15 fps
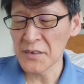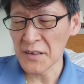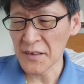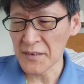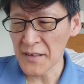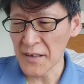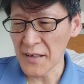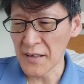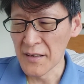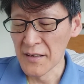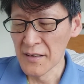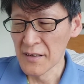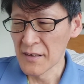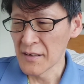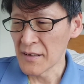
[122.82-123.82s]
中で、
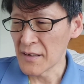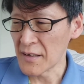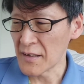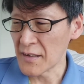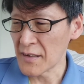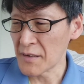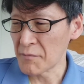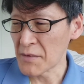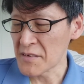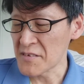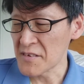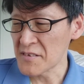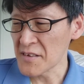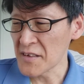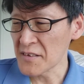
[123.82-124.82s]
えー、まあ、
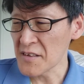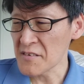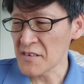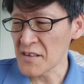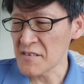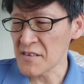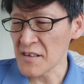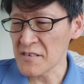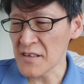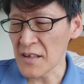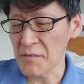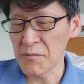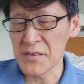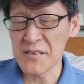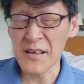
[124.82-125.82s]
実際にですね謝
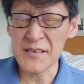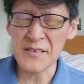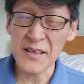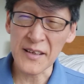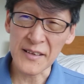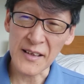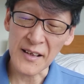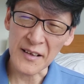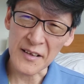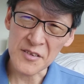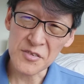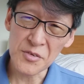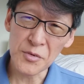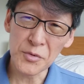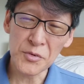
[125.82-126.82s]
罪謝罪なんか
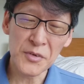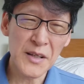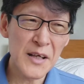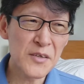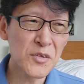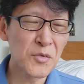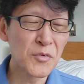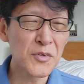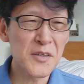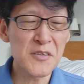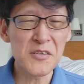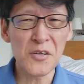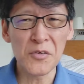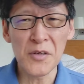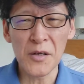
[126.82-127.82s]
することないと思うんで
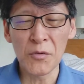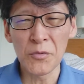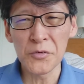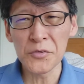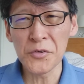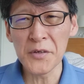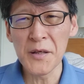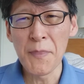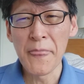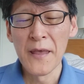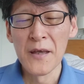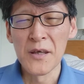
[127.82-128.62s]
すけどね本当に